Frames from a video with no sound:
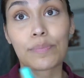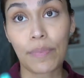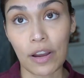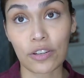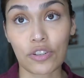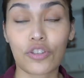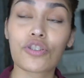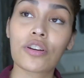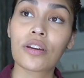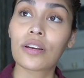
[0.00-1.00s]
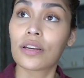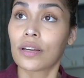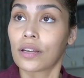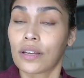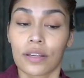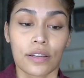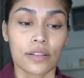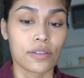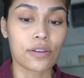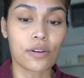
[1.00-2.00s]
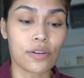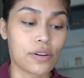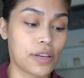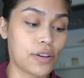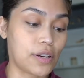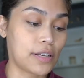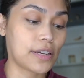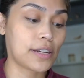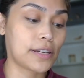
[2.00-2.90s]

sponge. So, yun